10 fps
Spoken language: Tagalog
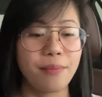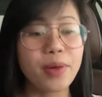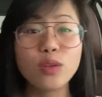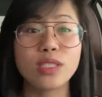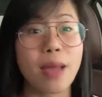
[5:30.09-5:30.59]

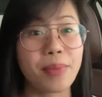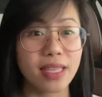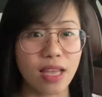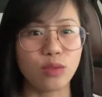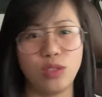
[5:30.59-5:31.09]

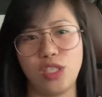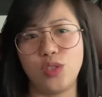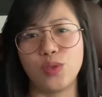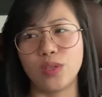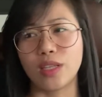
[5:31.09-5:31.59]
pag-usapan nga tong
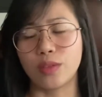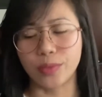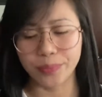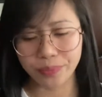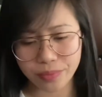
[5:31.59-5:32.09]
issue na to.
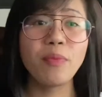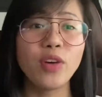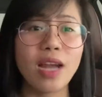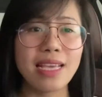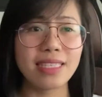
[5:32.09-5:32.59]

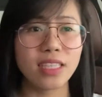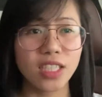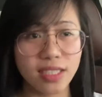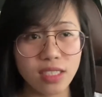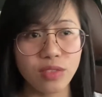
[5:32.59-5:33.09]
Before I
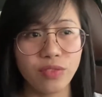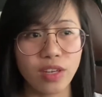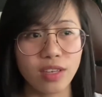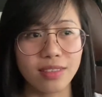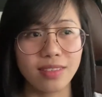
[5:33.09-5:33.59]
start this vlog,